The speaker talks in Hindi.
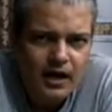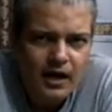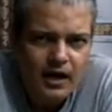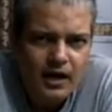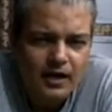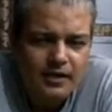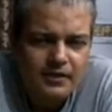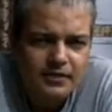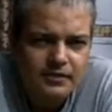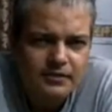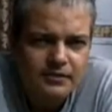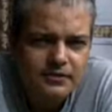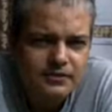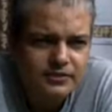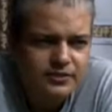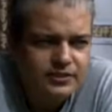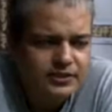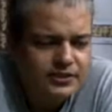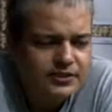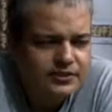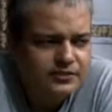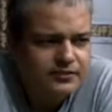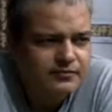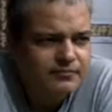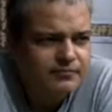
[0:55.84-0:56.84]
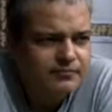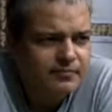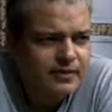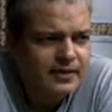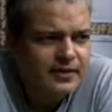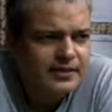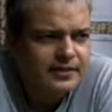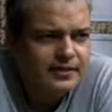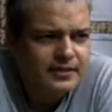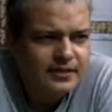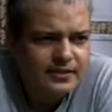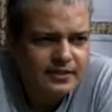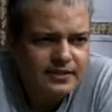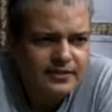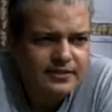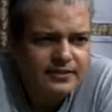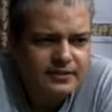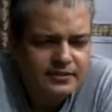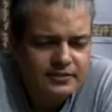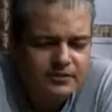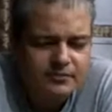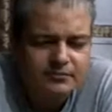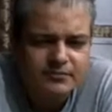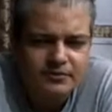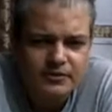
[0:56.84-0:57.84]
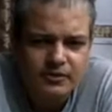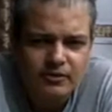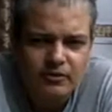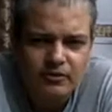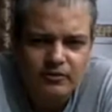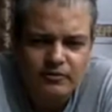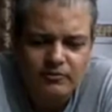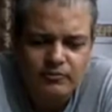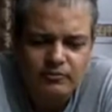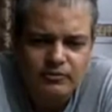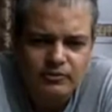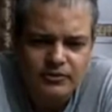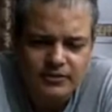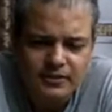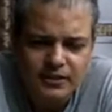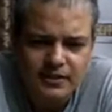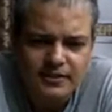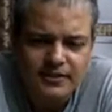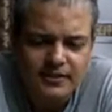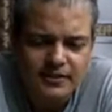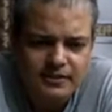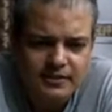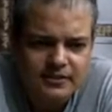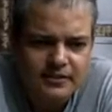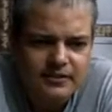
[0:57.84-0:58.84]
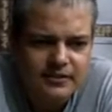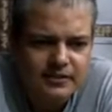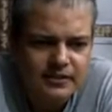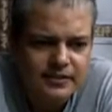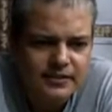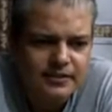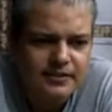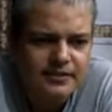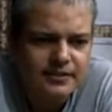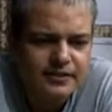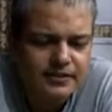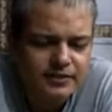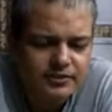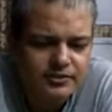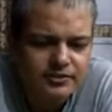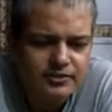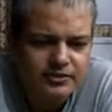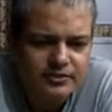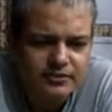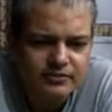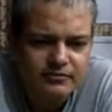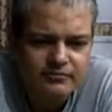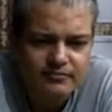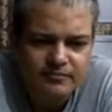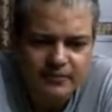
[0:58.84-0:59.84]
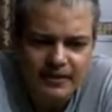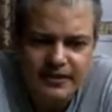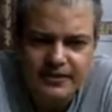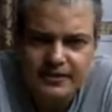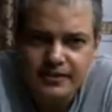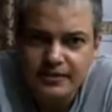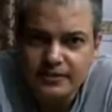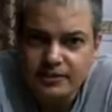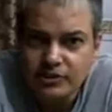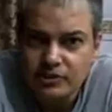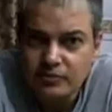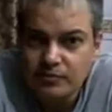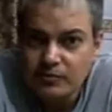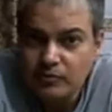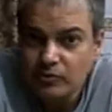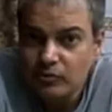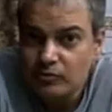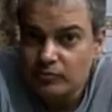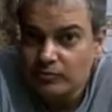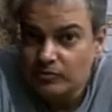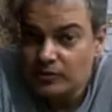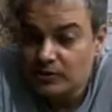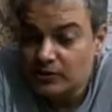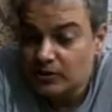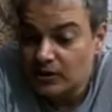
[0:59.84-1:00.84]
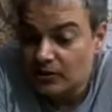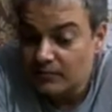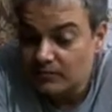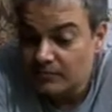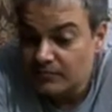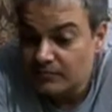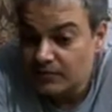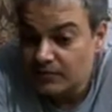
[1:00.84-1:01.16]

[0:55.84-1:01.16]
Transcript: आनंद स्टेट ऑफ माइंड है एक किस्म से और कुछ नहीं ज़्यादा नहीं है लेकिन एक स्टेट ऑफ माइंड है जिसमें तुम सब